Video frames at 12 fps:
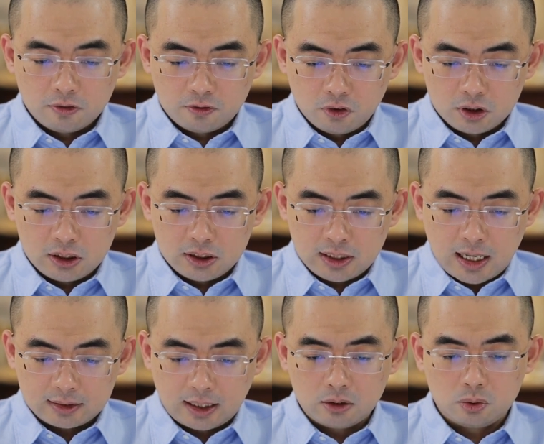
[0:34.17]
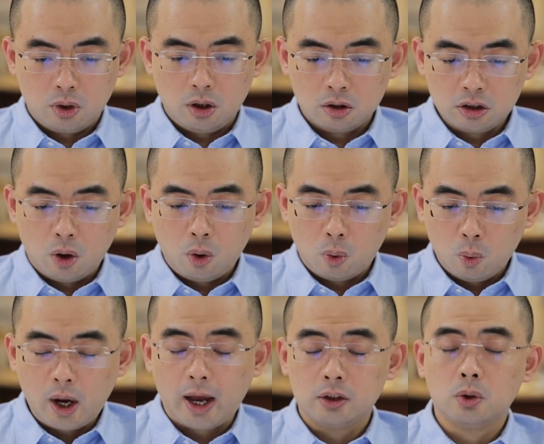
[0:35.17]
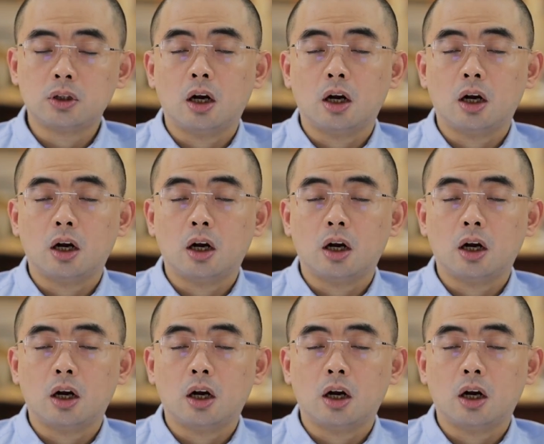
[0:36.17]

佛吉尼亚大学叫胡海洲，